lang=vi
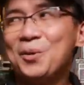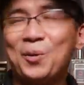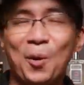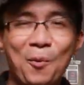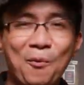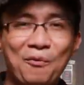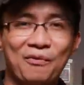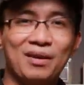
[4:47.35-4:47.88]

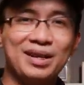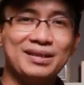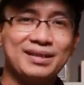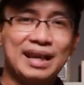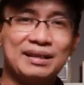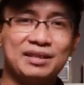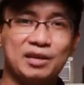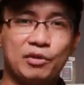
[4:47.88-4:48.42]
cùng với
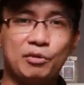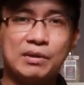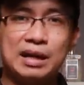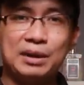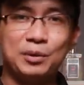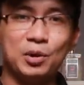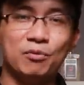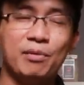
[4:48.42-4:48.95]
San
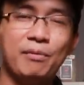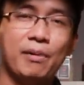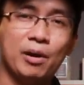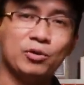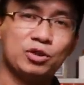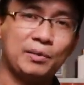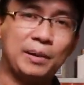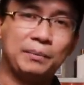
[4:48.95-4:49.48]
Servaba cùng với
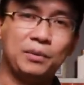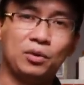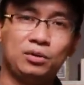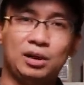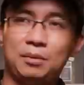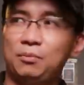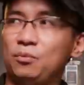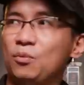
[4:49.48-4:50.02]
Rose 31
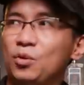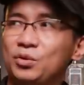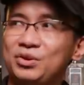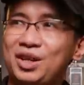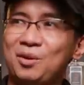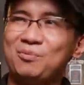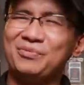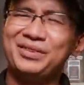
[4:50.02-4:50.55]
là một
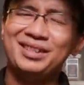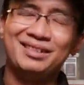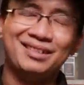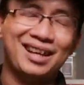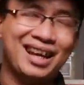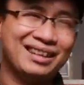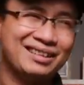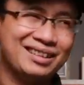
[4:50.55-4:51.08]
trong
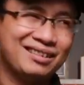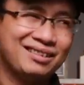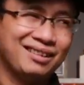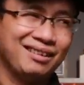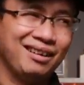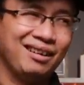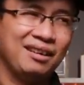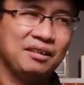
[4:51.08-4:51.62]
là
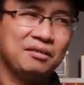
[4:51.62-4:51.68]
uh,